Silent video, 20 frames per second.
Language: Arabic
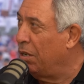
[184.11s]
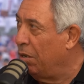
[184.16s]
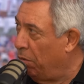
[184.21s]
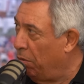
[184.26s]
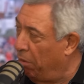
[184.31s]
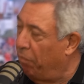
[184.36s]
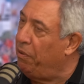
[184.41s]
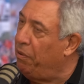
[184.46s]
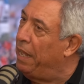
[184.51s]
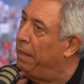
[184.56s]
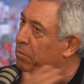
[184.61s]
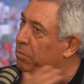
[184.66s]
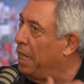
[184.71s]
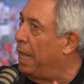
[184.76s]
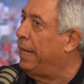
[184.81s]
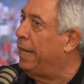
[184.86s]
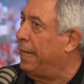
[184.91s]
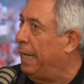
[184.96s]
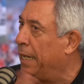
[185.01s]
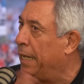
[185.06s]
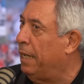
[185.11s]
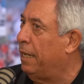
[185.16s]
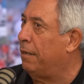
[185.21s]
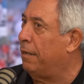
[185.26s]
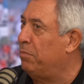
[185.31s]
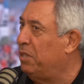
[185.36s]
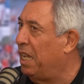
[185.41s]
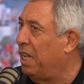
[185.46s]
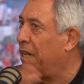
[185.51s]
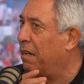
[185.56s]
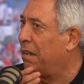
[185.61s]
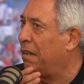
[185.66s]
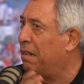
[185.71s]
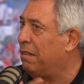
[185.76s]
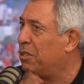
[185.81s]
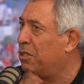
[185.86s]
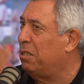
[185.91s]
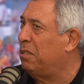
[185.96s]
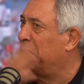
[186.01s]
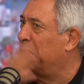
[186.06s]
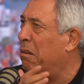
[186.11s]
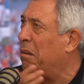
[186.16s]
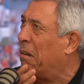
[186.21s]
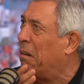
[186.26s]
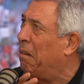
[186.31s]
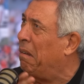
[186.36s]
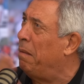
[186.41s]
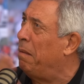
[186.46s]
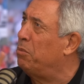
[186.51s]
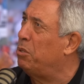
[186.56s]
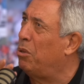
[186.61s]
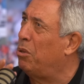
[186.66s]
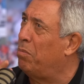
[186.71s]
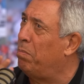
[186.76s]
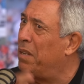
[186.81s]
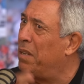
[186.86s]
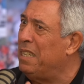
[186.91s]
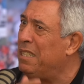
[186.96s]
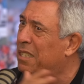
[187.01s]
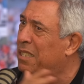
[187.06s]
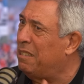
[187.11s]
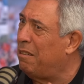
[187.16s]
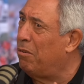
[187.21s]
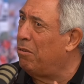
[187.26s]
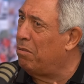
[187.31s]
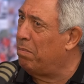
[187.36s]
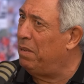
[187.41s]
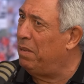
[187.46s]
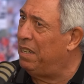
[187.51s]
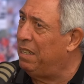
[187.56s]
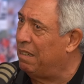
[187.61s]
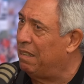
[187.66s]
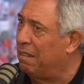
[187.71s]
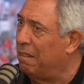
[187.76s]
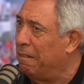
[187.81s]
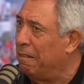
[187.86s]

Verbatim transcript: والفان نتاع الكارير نتاعنا السيزون 85 86 طلعت